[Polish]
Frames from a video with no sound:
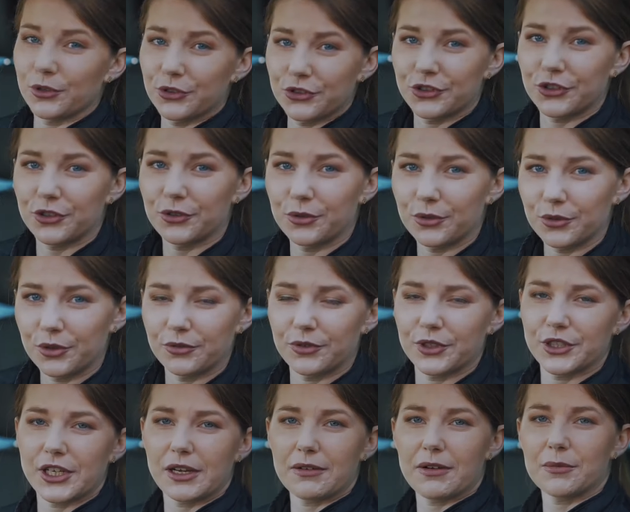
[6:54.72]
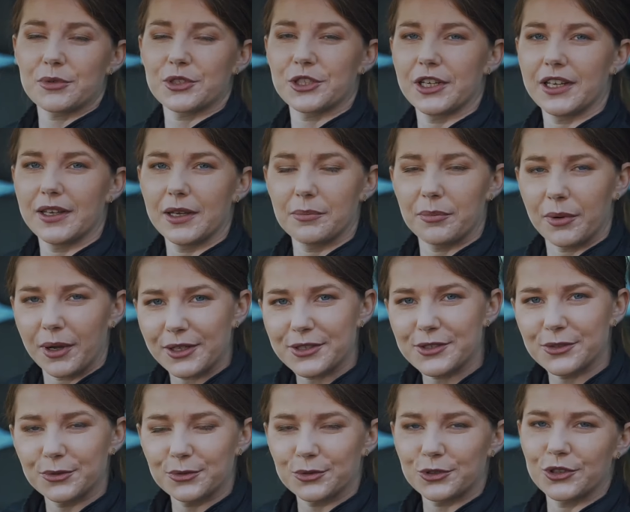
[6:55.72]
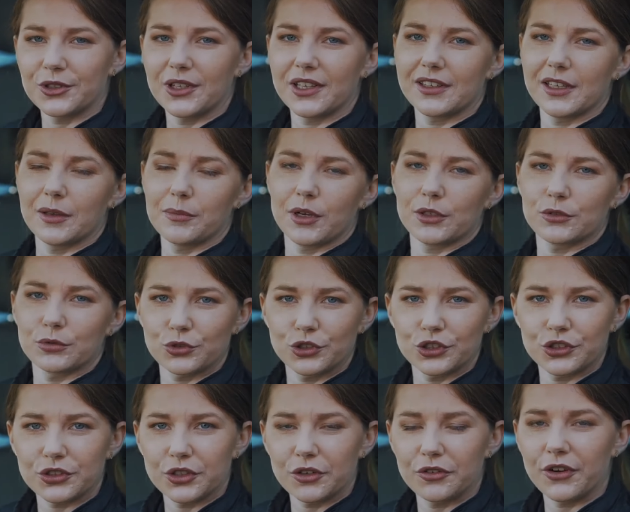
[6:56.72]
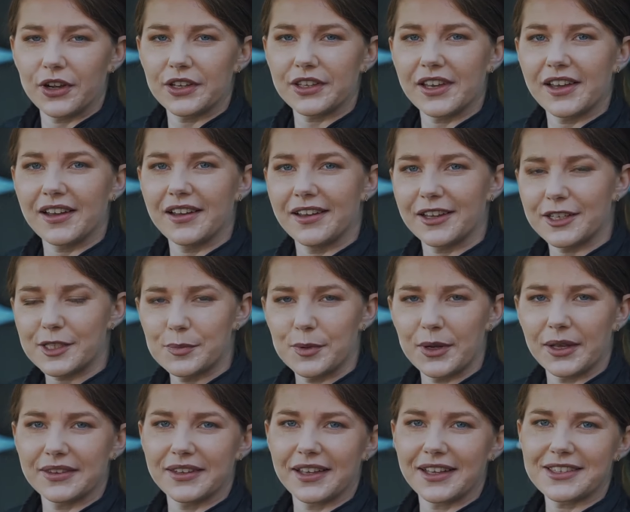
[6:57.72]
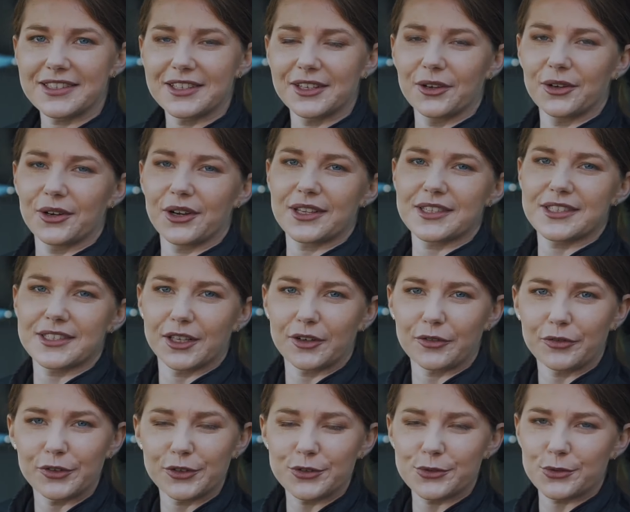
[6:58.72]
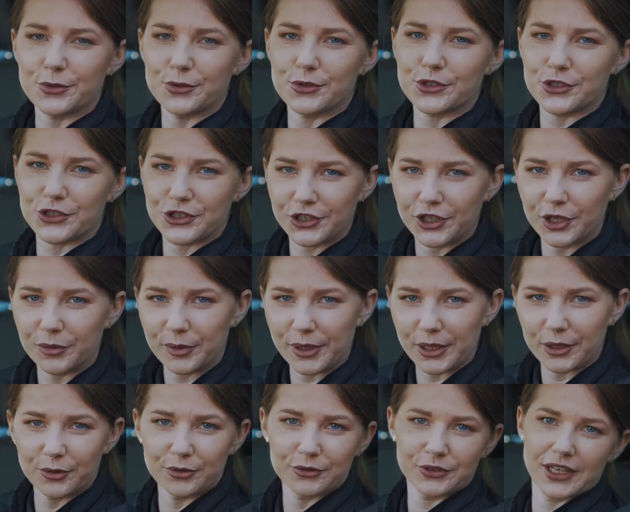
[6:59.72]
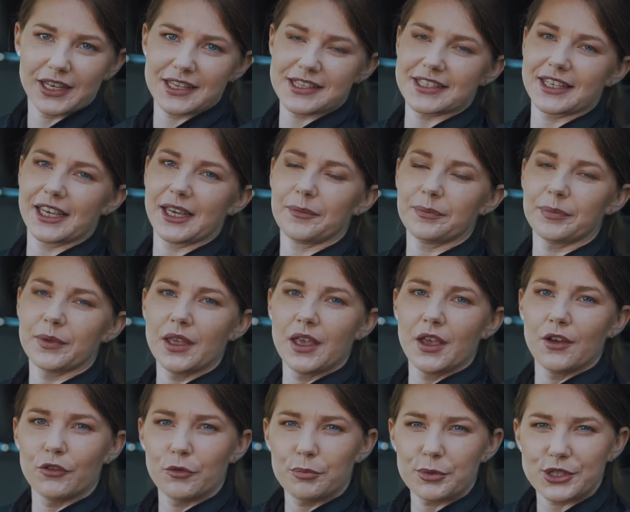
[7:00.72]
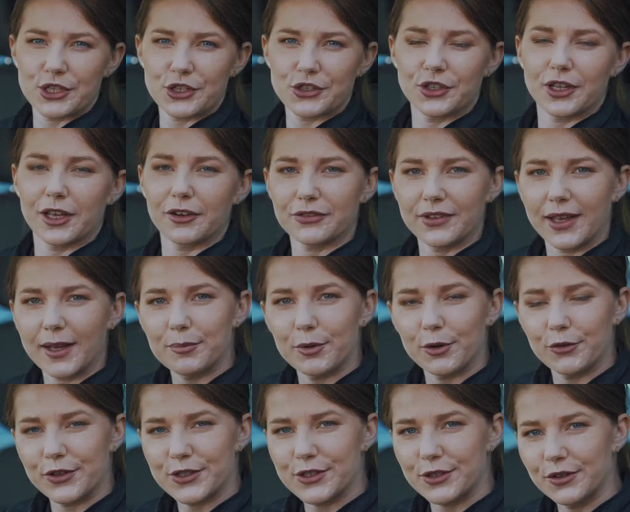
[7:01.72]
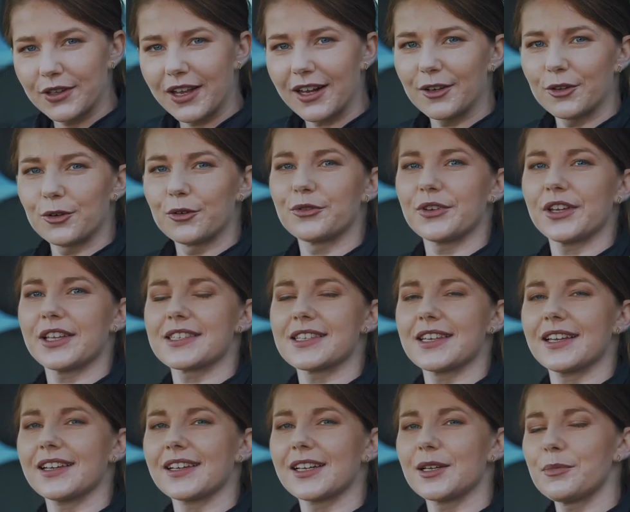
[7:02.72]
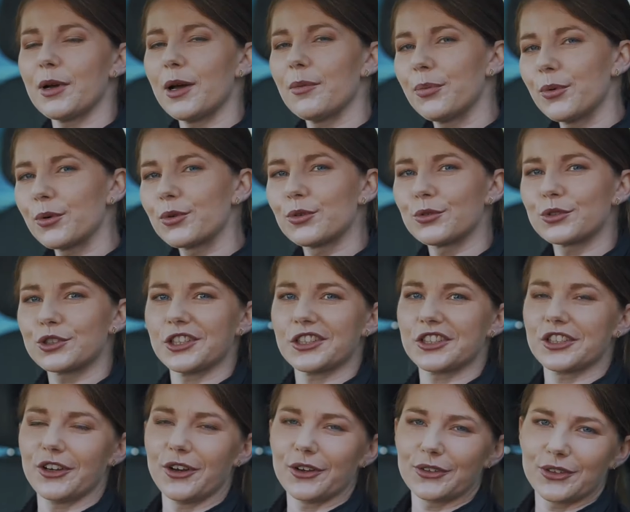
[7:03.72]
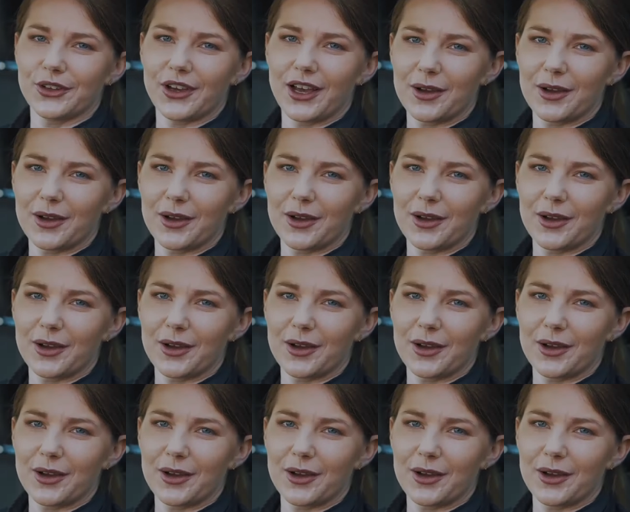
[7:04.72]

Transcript: odcinku dowiedziałam się bardzo dużo na temat użytkowania, eksploatacji oraz serwisu skrzyni biegów DSG. Wyposażona w tak profesjonalną wiedzę, chyba pokuszę się o to,